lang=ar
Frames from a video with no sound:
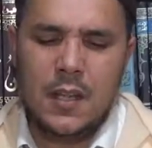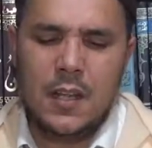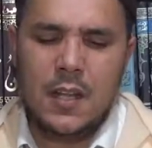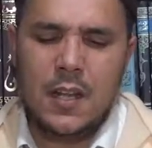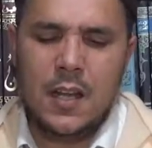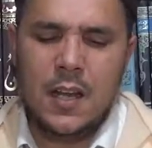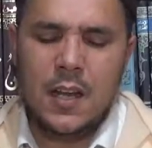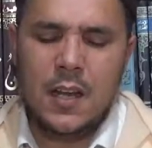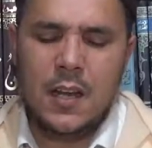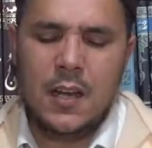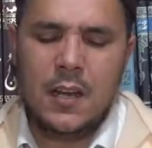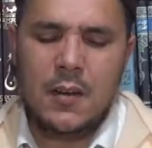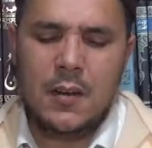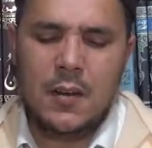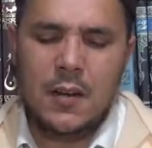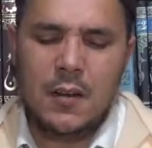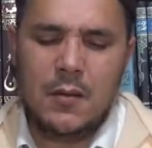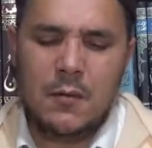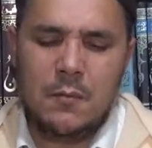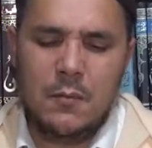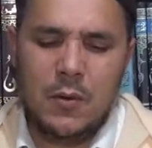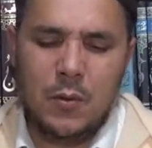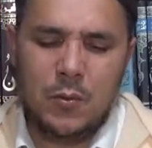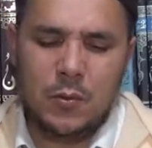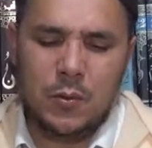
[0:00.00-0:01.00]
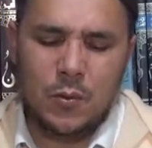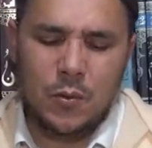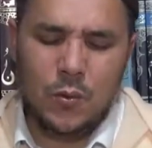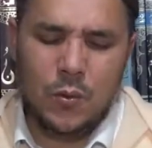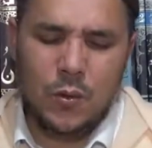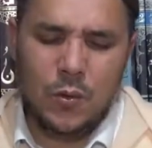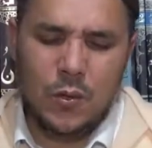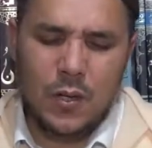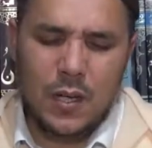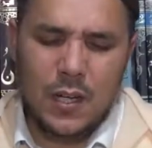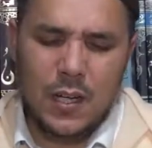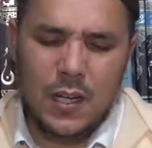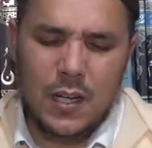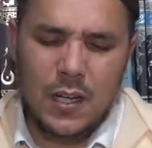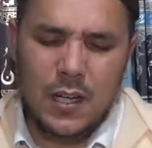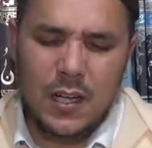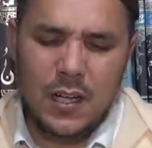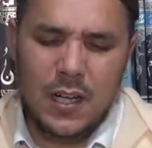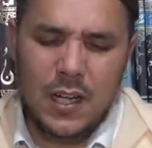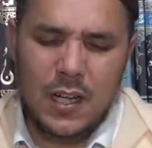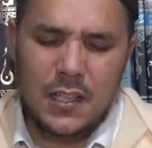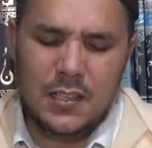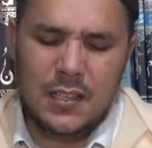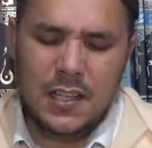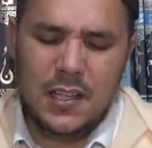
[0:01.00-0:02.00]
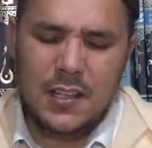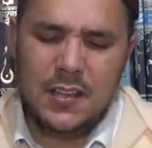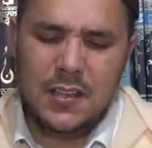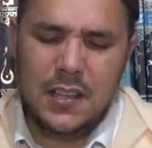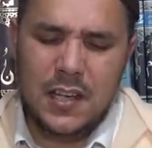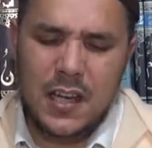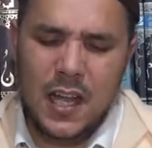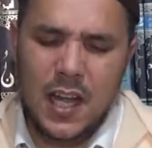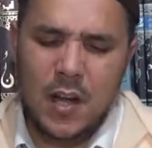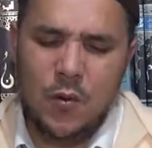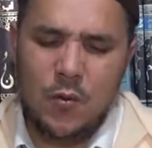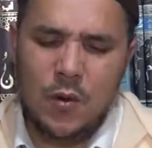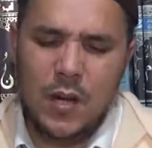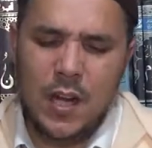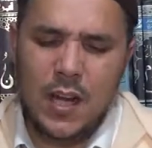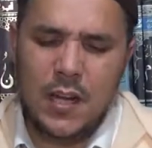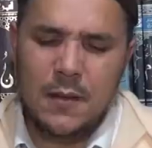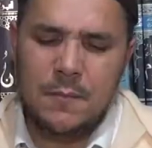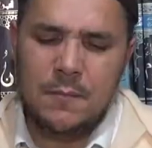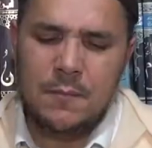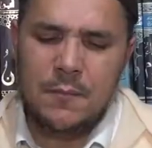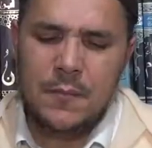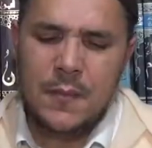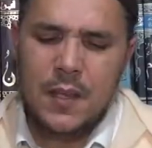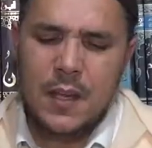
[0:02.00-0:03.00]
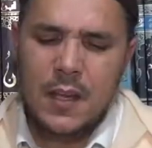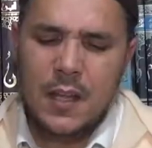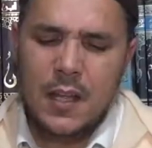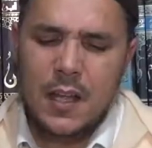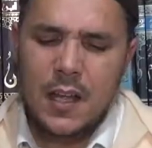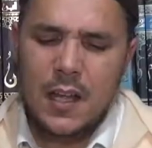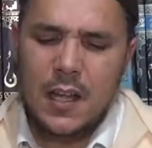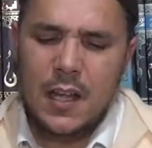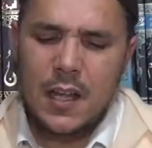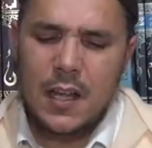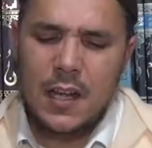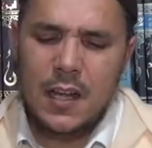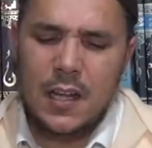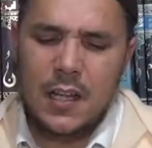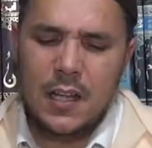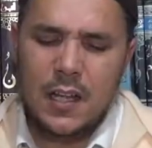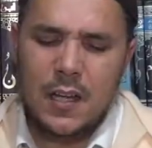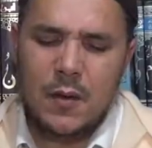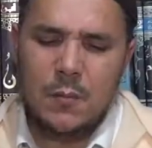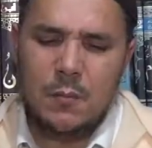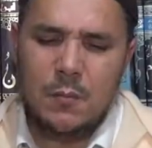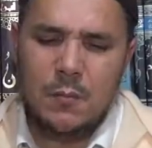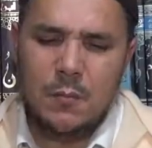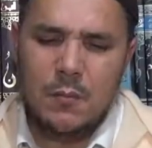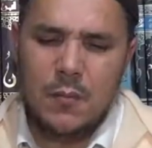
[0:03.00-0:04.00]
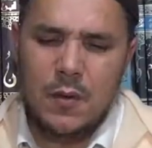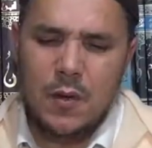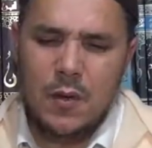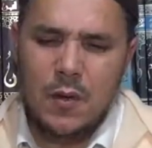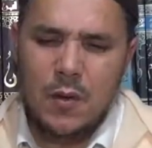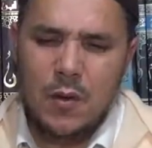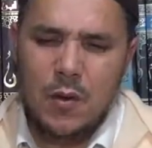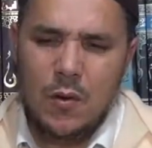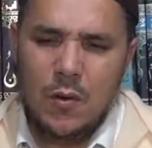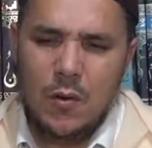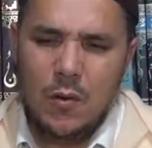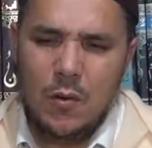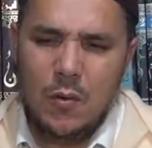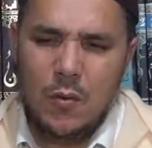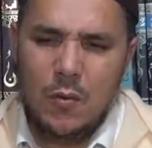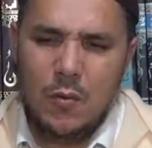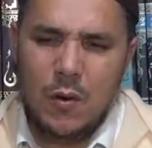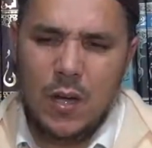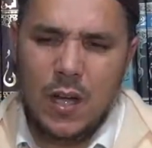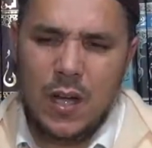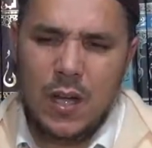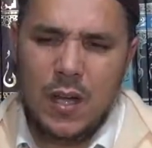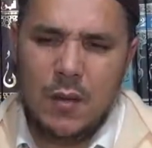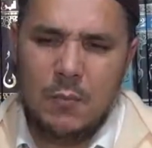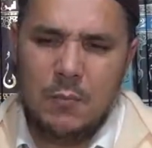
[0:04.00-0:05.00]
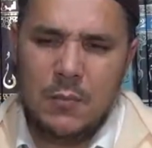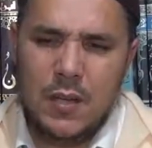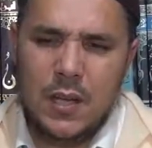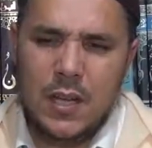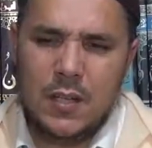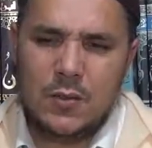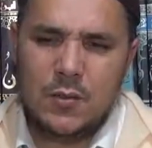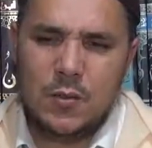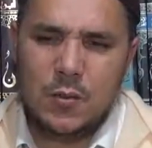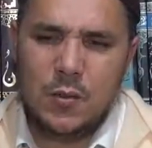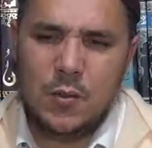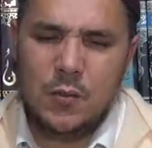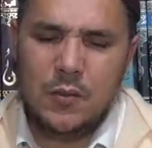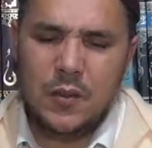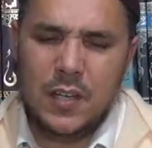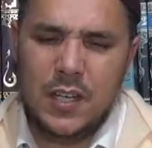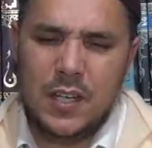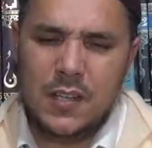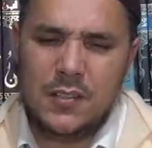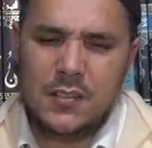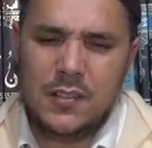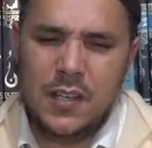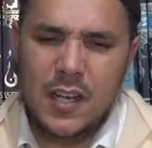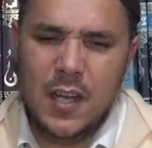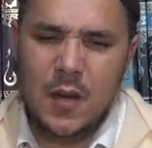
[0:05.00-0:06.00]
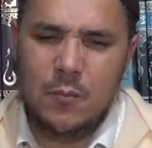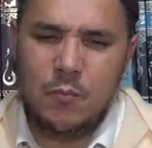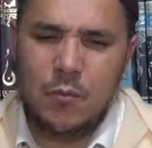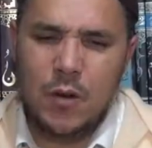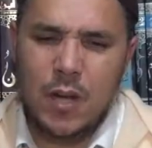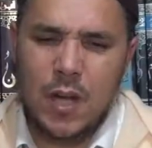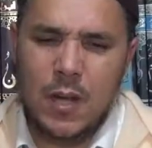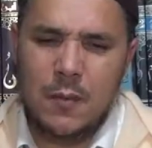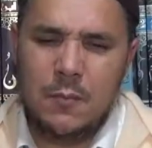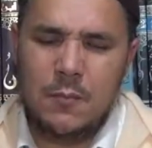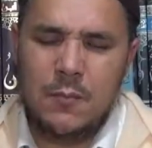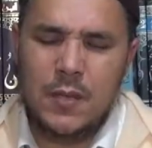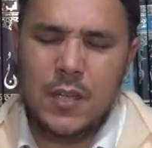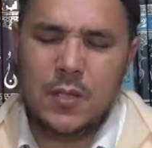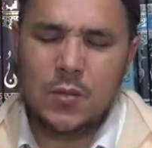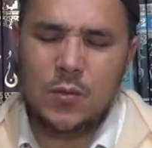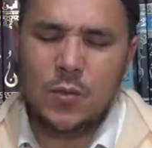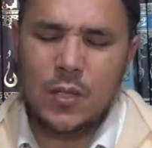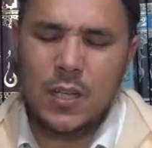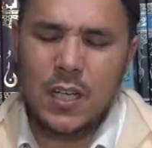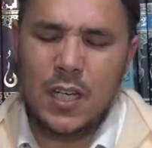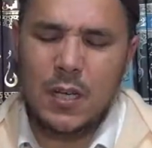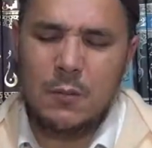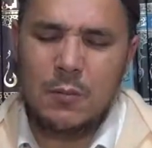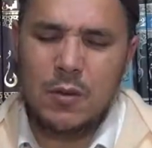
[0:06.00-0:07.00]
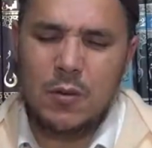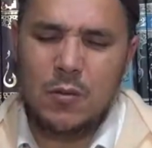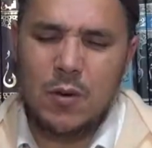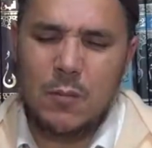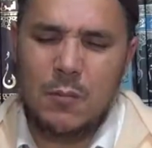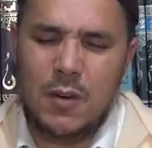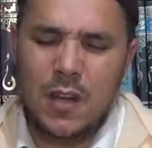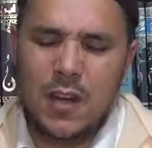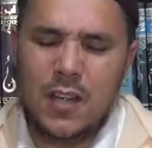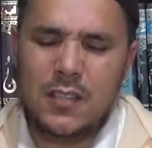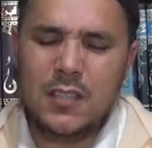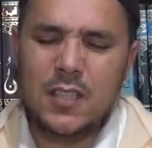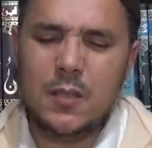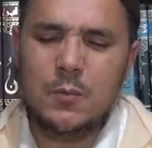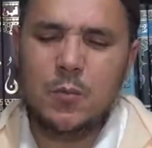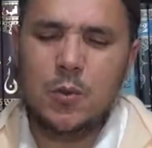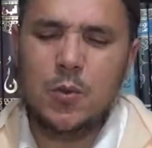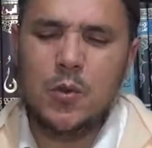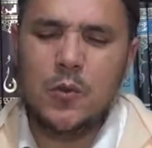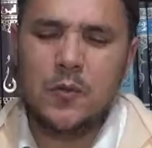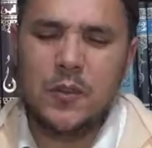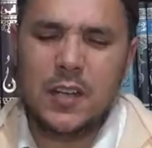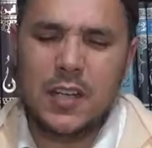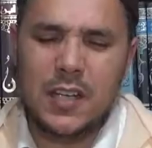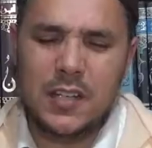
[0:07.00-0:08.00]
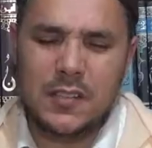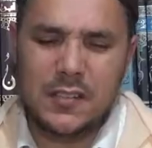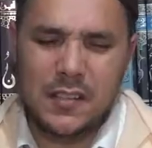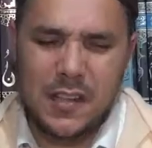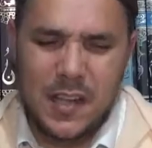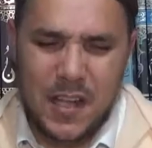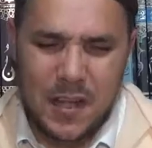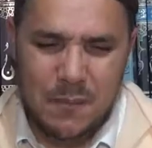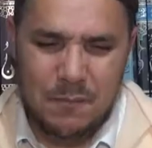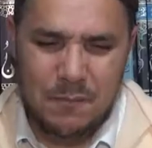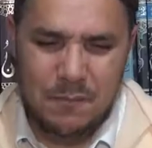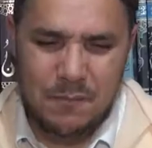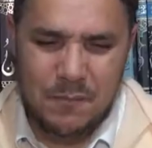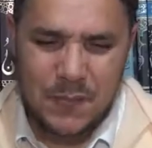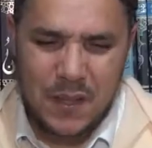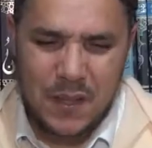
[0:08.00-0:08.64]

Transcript: كان الموضوع آه، حديثا حول العلم وأهميته في الإسلام وأهمية العلم ومراتبه في الإسلام